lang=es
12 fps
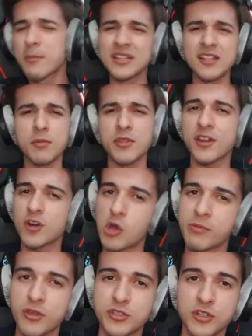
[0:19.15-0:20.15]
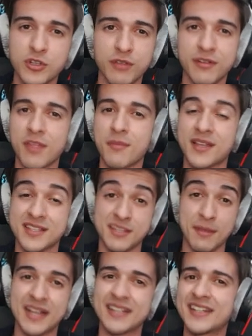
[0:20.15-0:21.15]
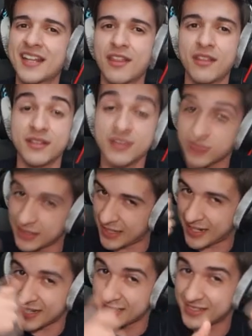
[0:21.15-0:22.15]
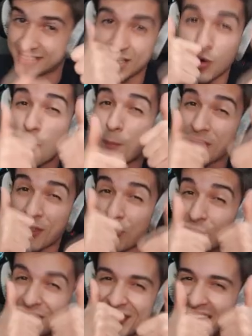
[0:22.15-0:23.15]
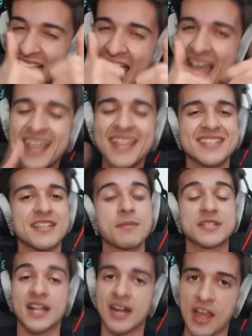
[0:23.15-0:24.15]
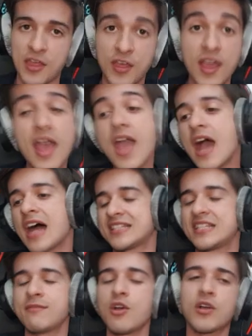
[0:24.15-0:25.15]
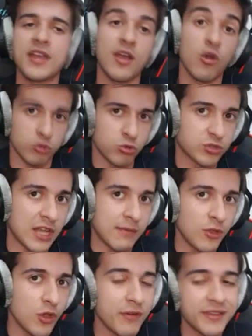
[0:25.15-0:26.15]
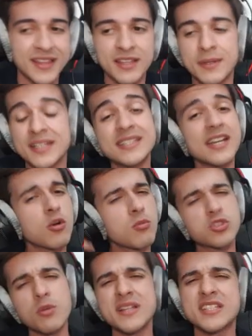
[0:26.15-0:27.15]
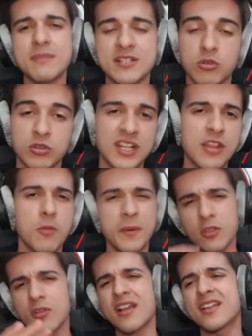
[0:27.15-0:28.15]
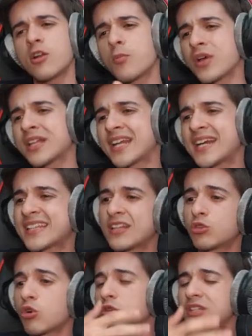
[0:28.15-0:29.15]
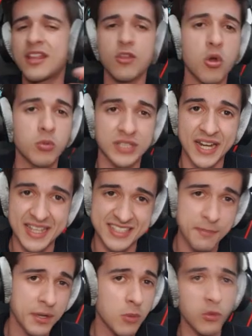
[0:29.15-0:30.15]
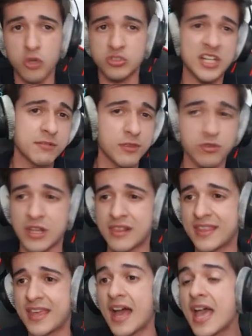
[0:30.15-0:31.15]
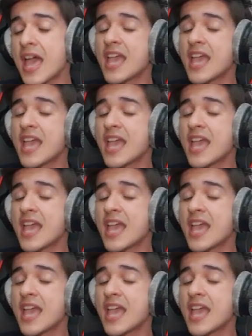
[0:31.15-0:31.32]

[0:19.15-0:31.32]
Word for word: Pero antes de empezar con el vídeo chicos, de verdad que sí me encantaría que dejéis un pedazo de like que siempre se agradece Así veo que os gusta el vídeo y evidentemente traigo mucho más y más contenido Perdona que no pueda traer tanto contenido como traía así siempre como dos, tres vídeos al día